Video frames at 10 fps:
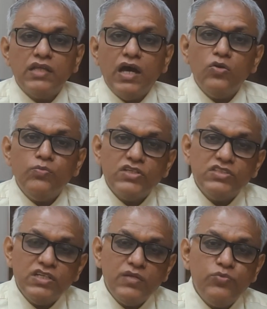তারও
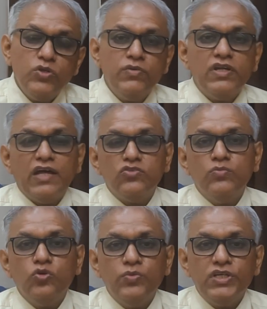মাসিকের পরিমাণ
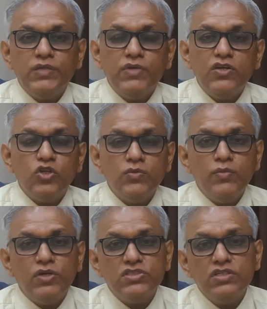একদম কমে যেতে পারে অথবা
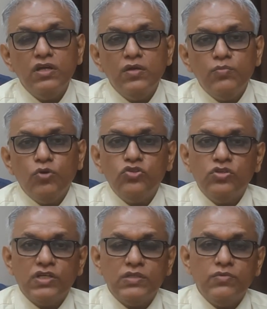মাসিক বন্ধ
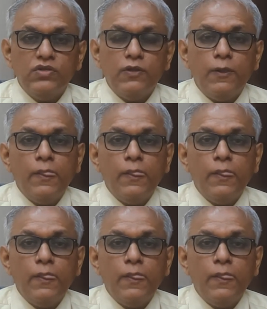থাকতে পারে